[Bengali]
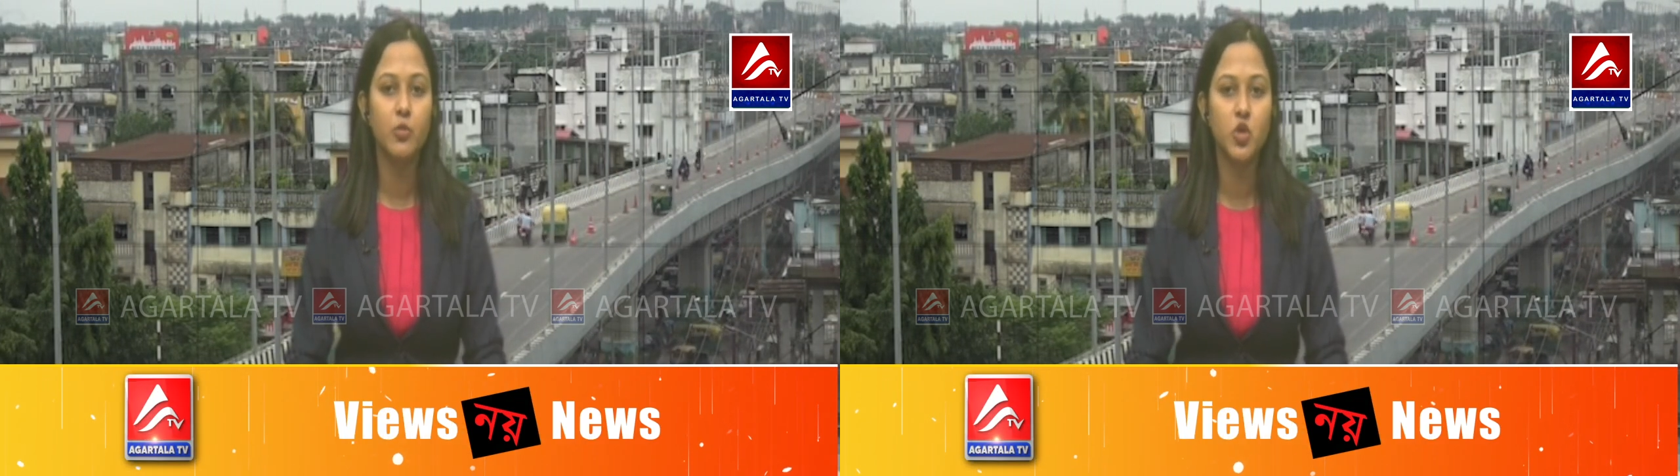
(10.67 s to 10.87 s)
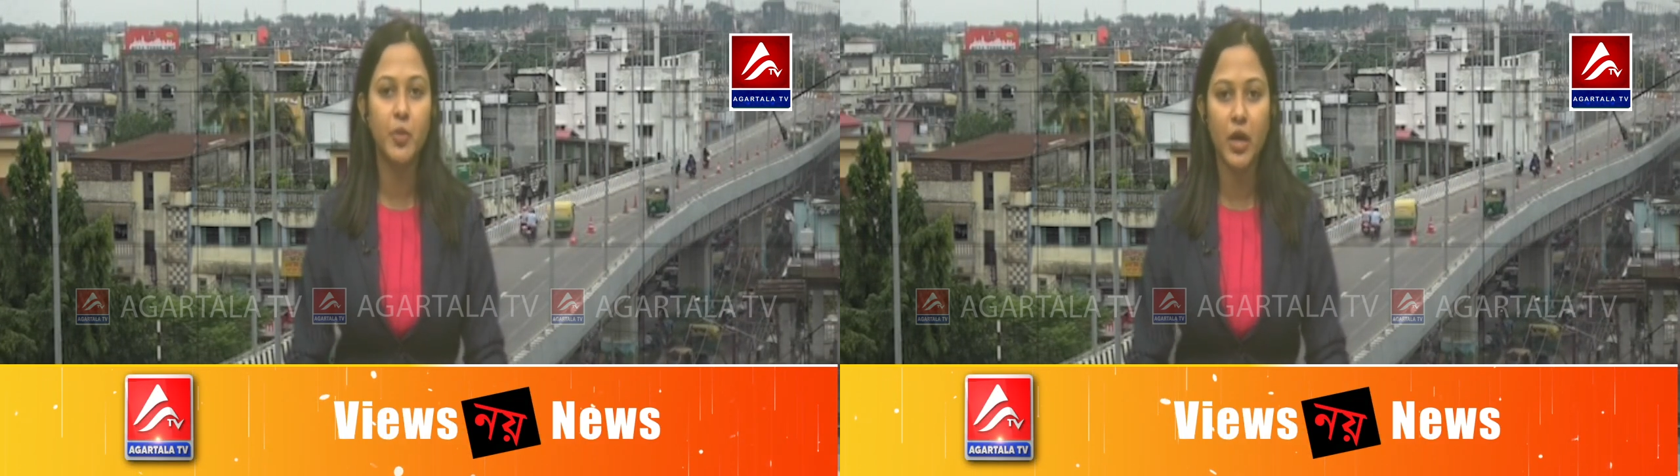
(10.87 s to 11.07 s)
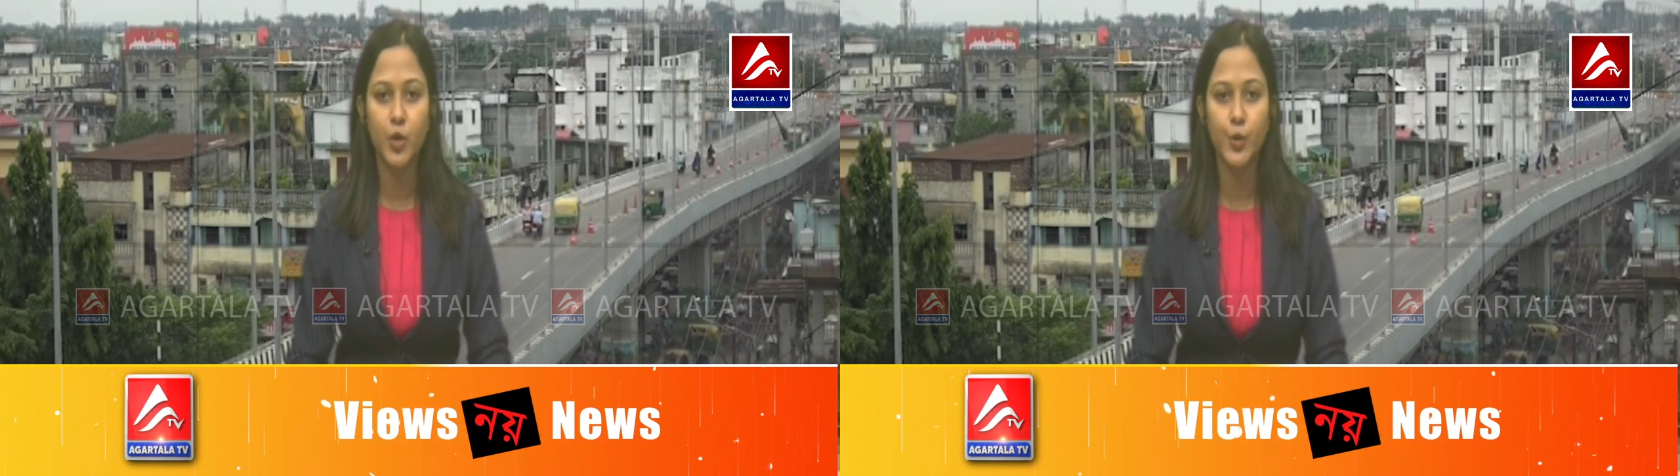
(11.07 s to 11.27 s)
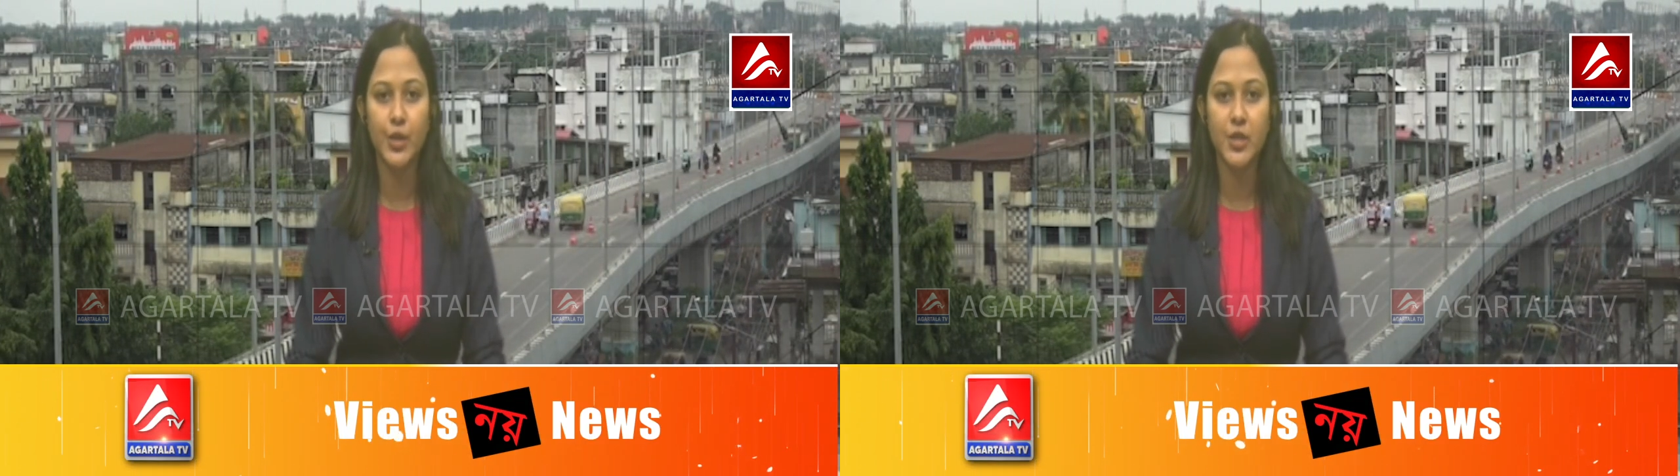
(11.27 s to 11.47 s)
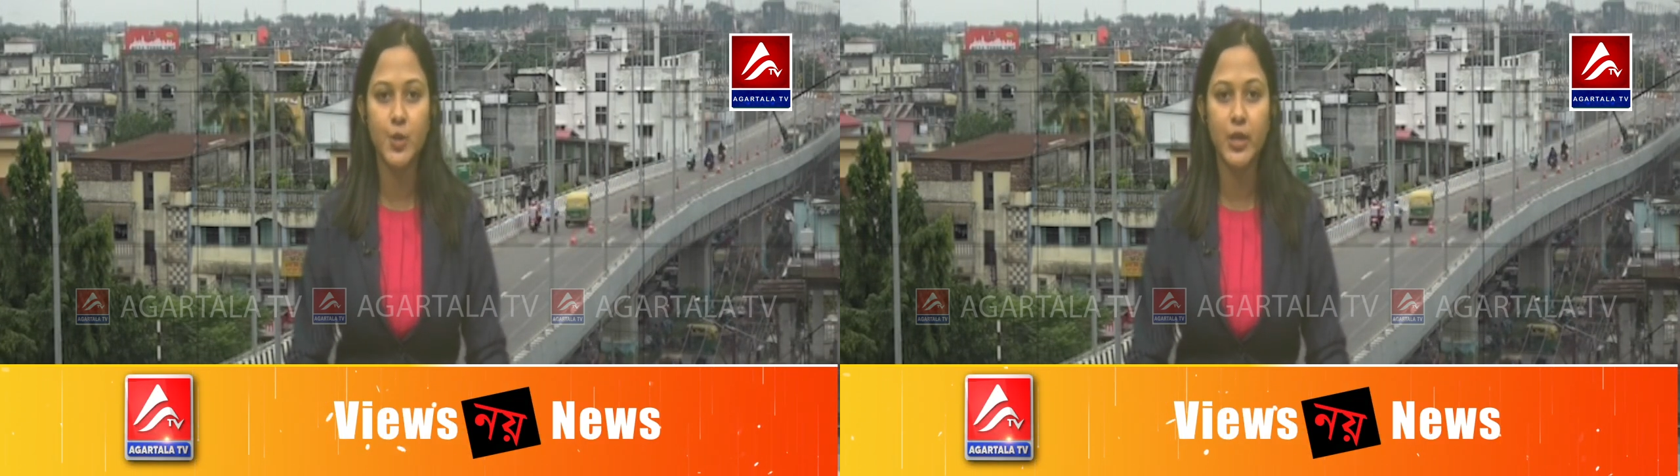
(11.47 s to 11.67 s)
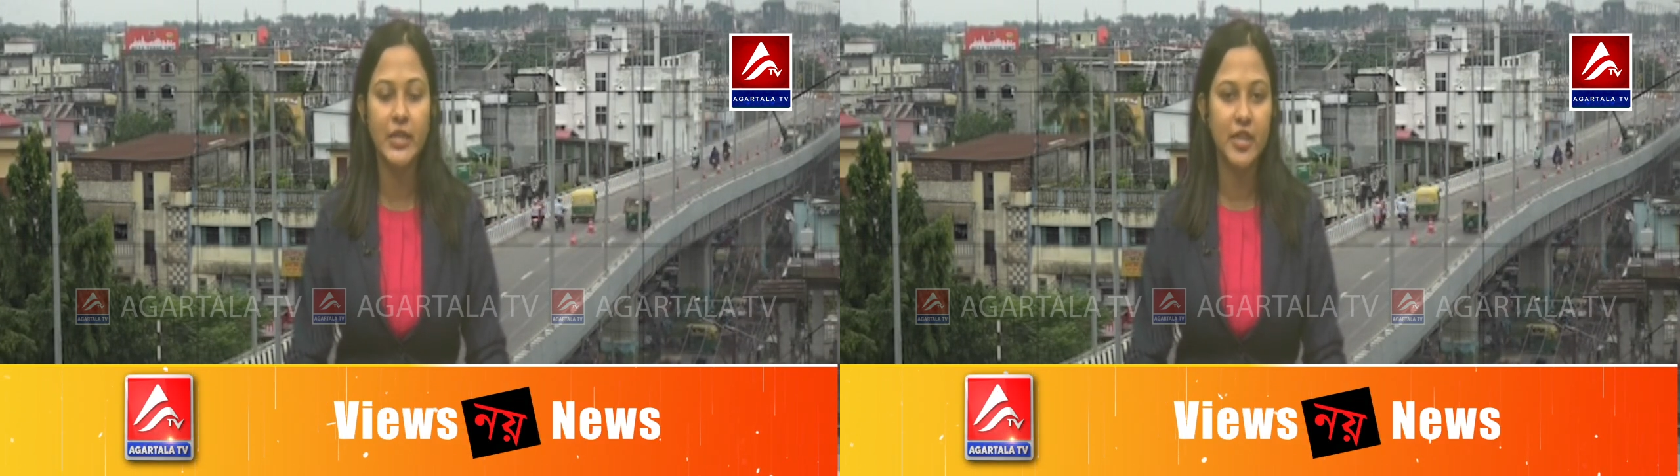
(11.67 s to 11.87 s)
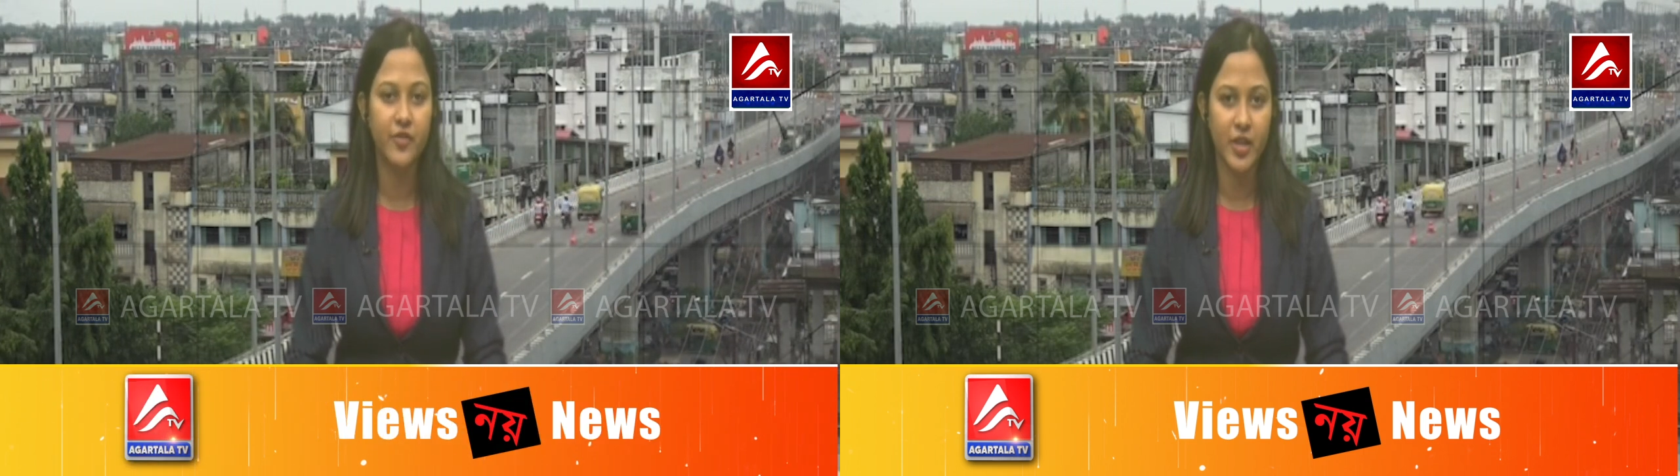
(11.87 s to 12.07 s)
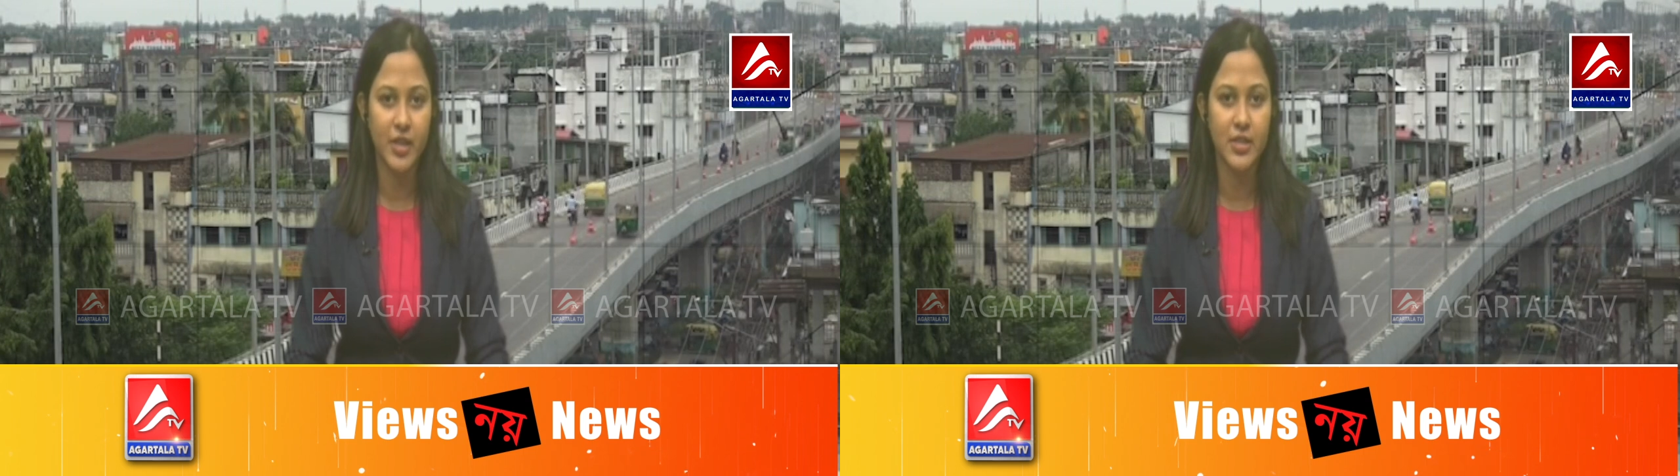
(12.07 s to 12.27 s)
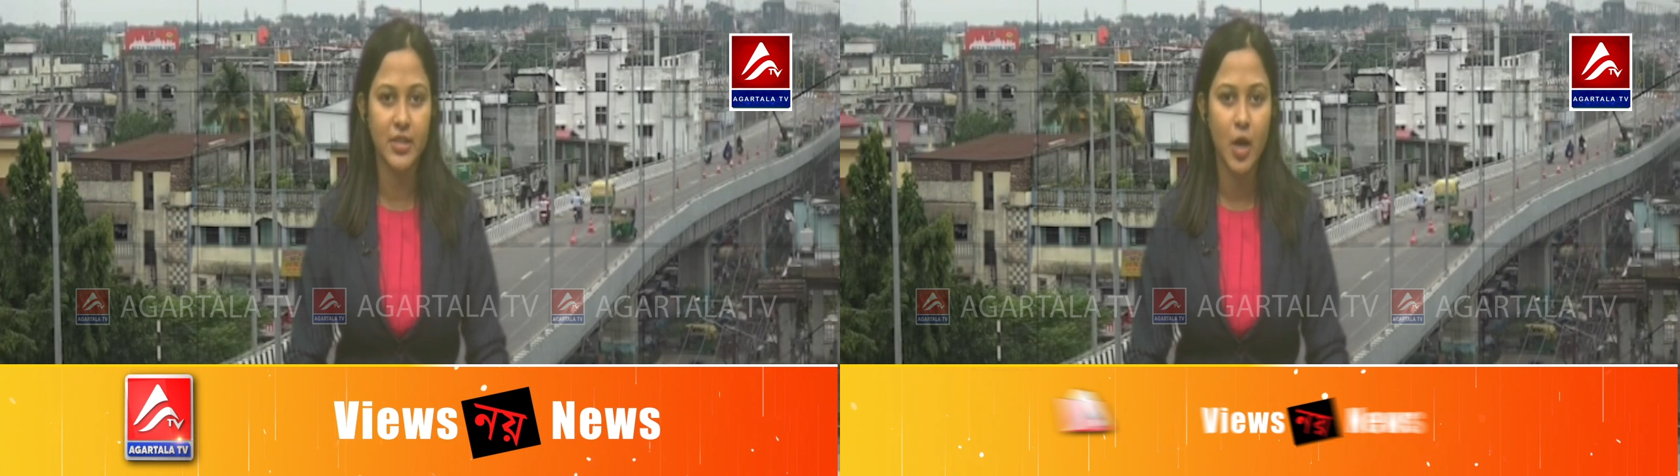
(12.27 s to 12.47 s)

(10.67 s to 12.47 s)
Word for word: টোব্যাকো ইন্ডাস্ট্রি ইন্টারফেরেন্স